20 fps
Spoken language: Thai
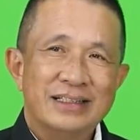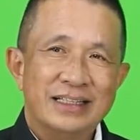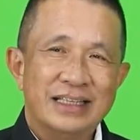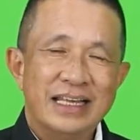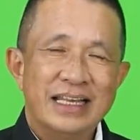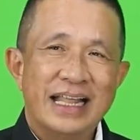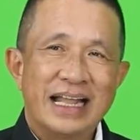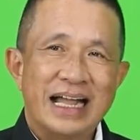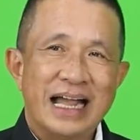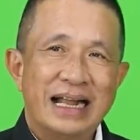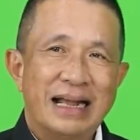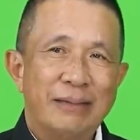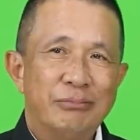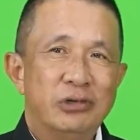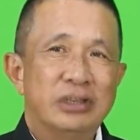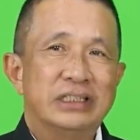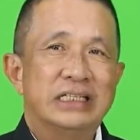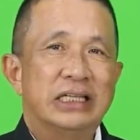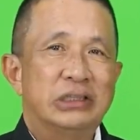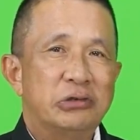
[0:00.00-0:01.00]
สิทธิในการ
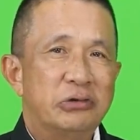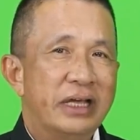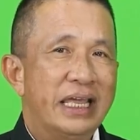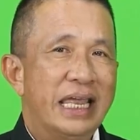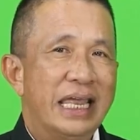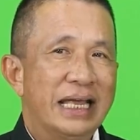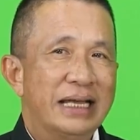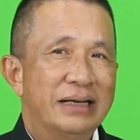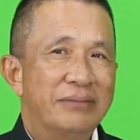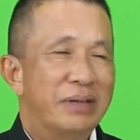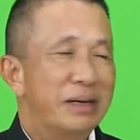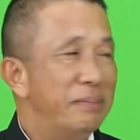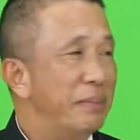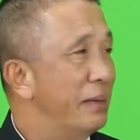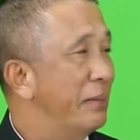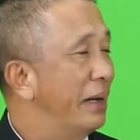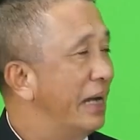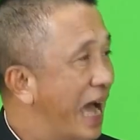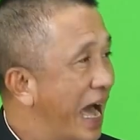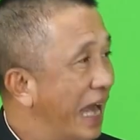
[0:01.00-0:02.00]
กำหนดใจตัวเองมัน
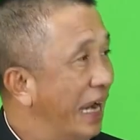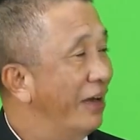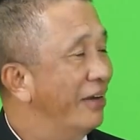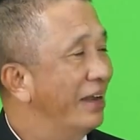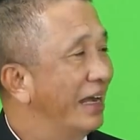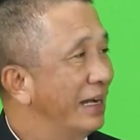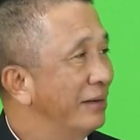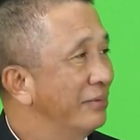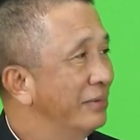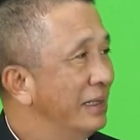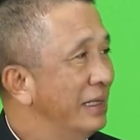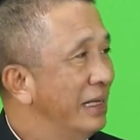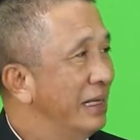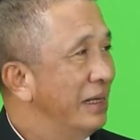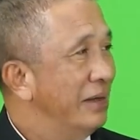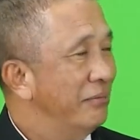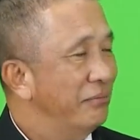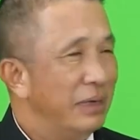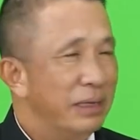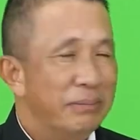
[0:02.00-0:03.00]
มีมานานแล้วนะครับ
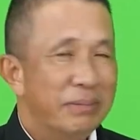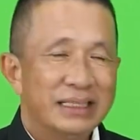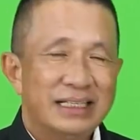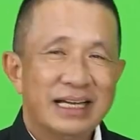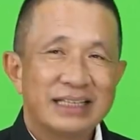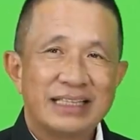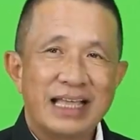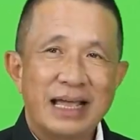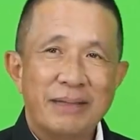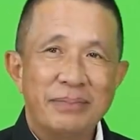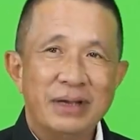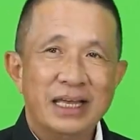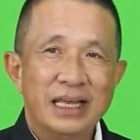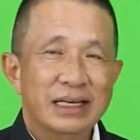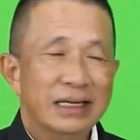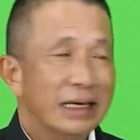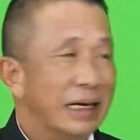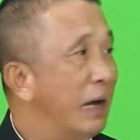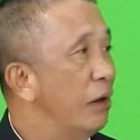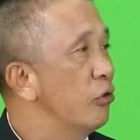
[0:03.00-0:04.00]
มีมาตั้งแต่ปี